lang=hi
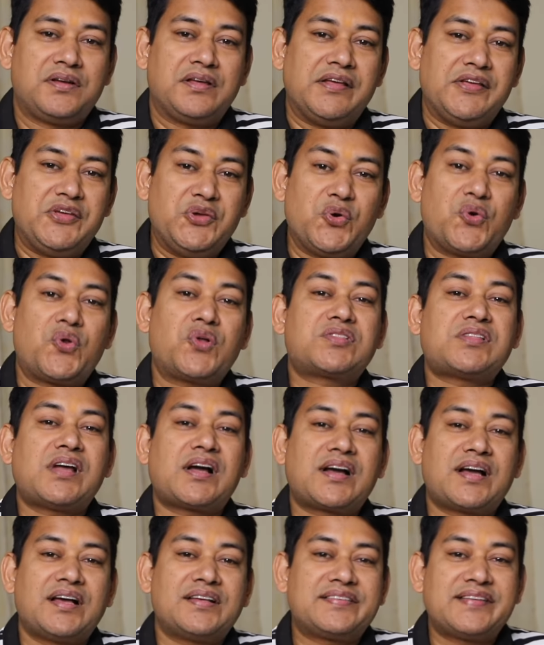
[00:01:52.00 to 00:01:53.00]
यूरो
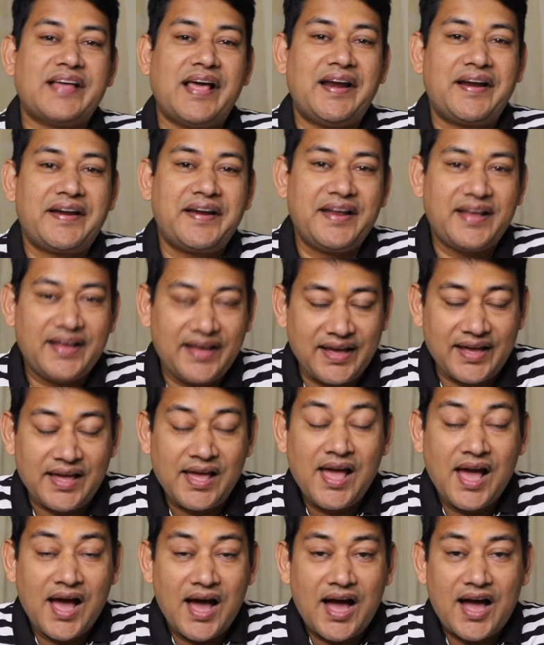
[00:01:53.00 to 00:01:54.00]
तक का सैलरी है
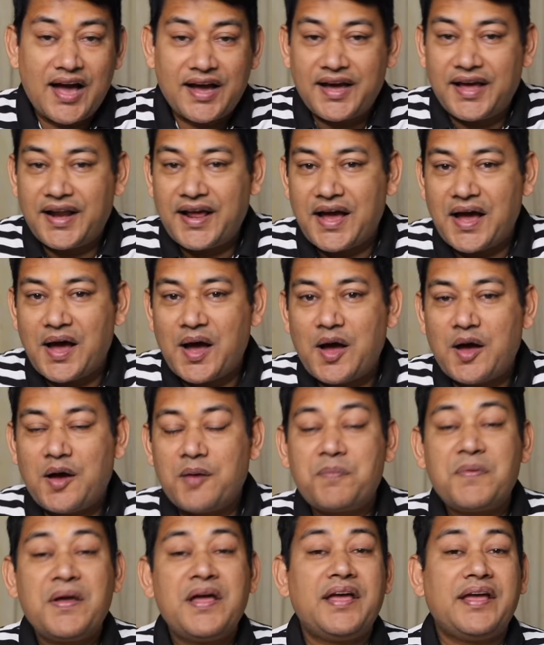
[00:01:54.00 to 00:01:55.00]
अगर
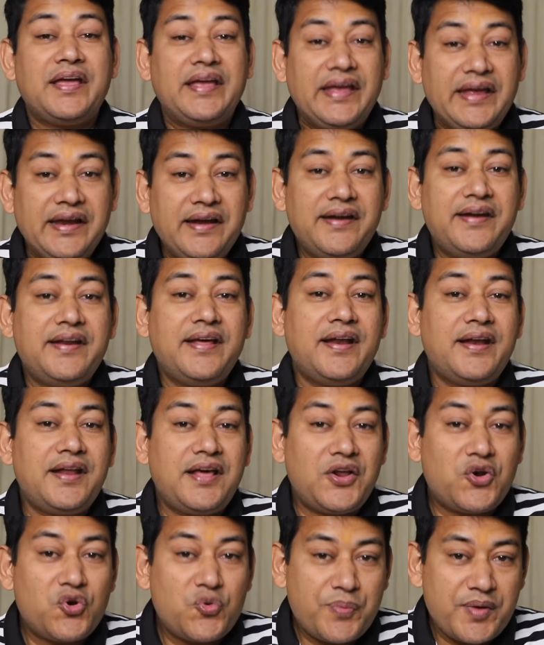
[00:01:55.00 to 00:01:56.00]
आप इंडियन
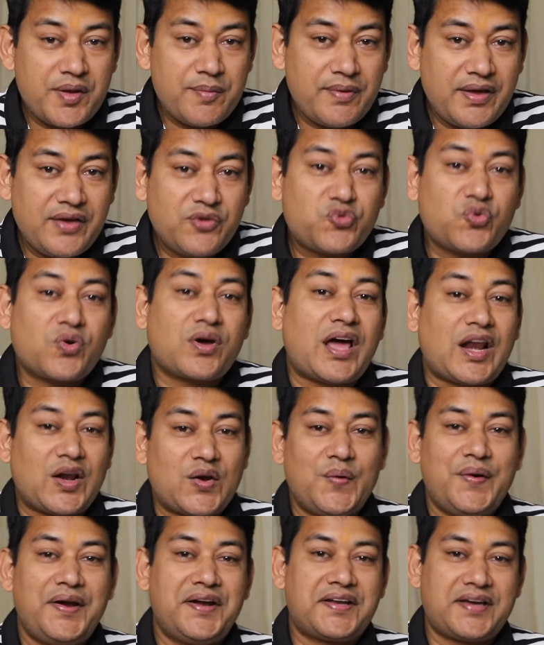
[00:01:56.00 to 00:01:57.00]
रुपी में इसको
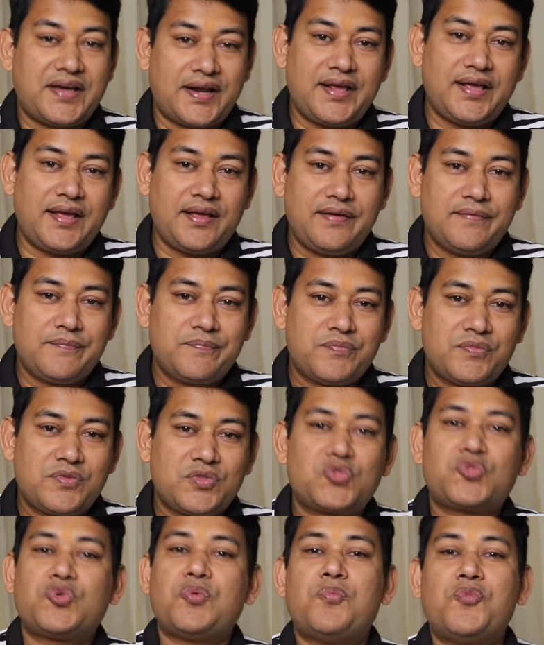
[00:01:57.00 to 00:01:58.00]
कैलकुलेट करें
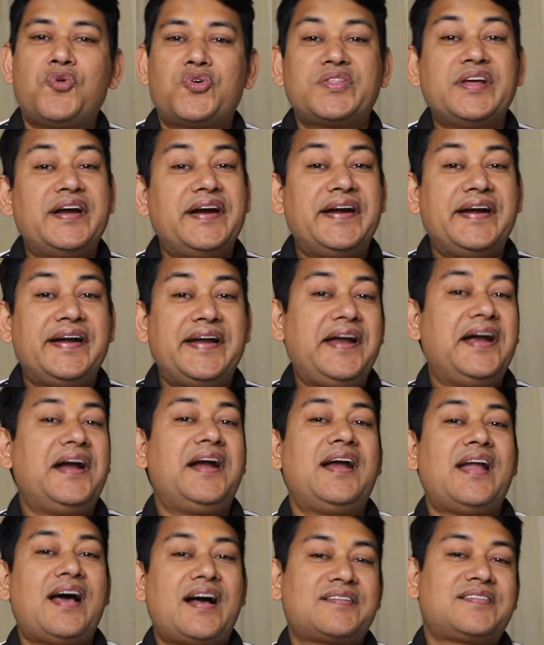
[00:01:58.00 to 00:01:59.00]
तो मोर देन
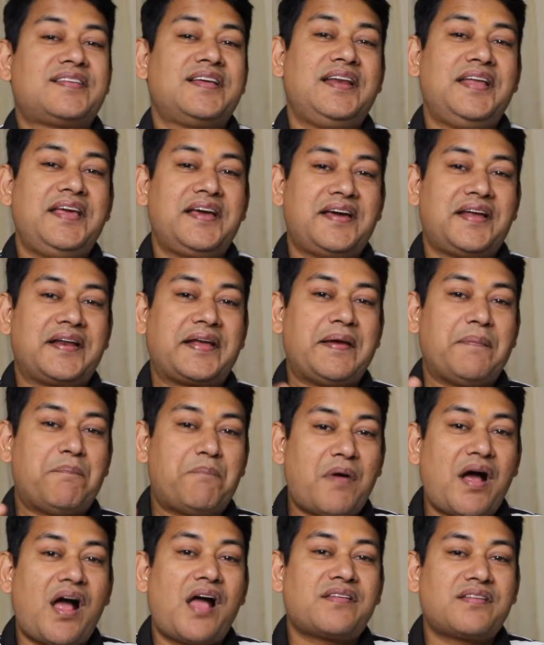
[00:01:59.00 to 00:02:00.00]
डेढ़ लाख से लेकर के
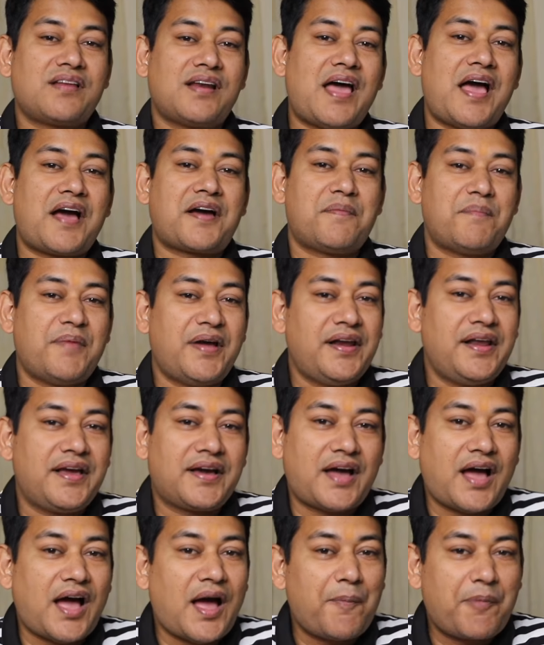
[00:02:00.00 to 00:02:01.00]
पाँच लाख महीने
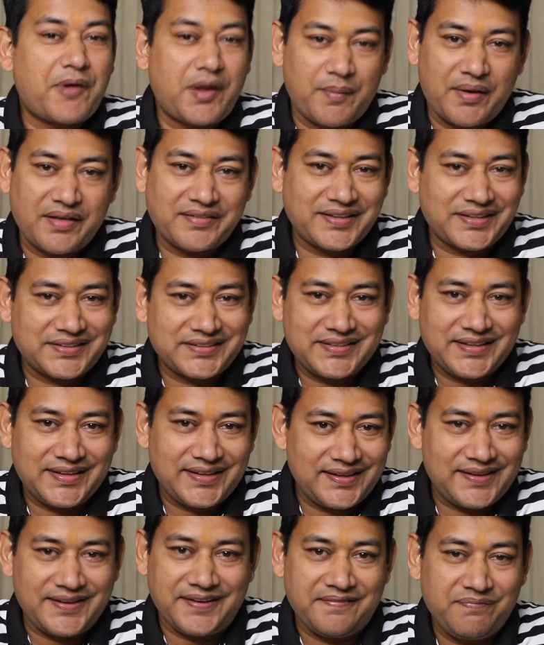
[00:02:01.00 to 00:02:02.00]
का आप कमा सकते
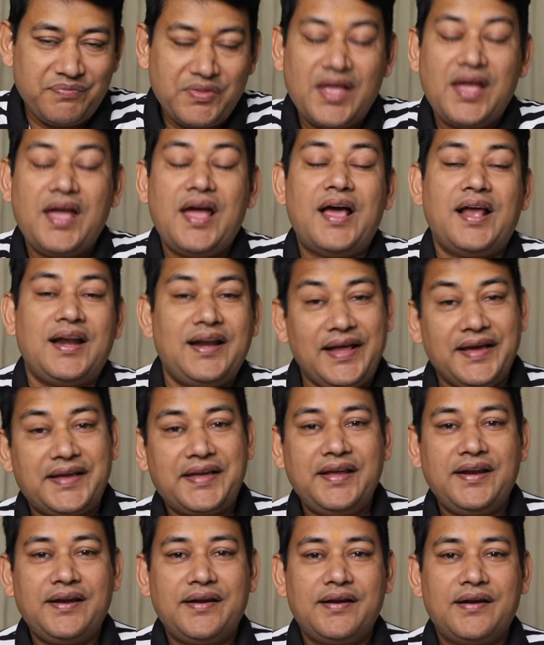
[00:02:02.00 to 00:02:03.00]
हैं
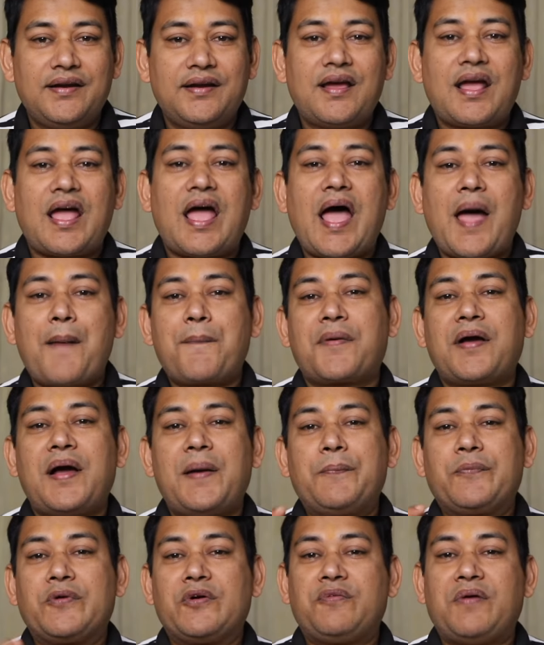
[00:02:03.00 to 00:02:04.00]
लेकिन आपका
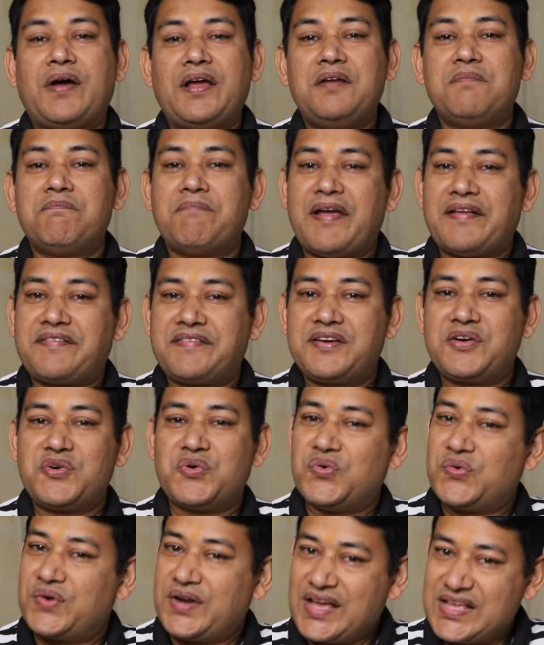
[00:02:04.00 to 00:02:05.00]
प्रोफाइल मैचिंग
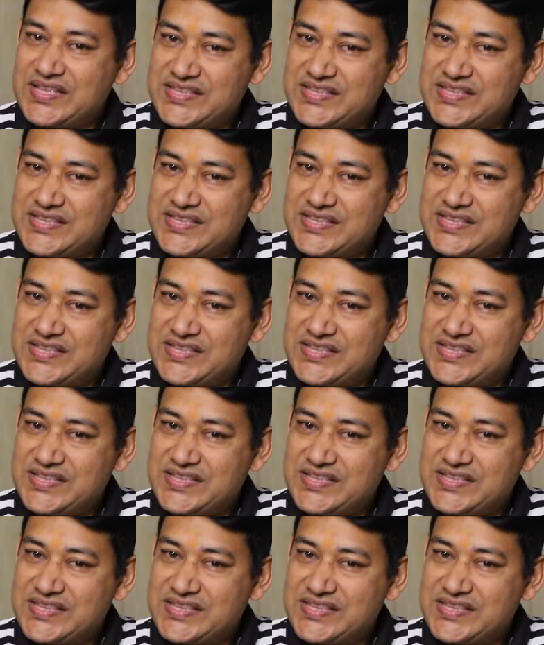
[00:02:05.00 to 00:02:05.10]
होना